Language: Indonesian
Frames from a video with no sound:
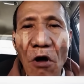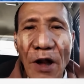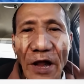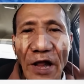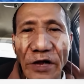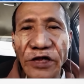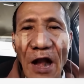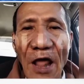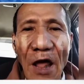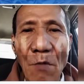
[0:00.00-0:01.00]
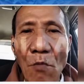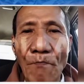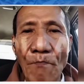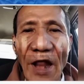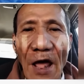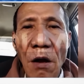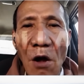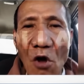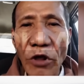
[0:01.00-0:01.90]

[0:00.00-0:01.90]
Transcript: Orang yang salah kamu bela.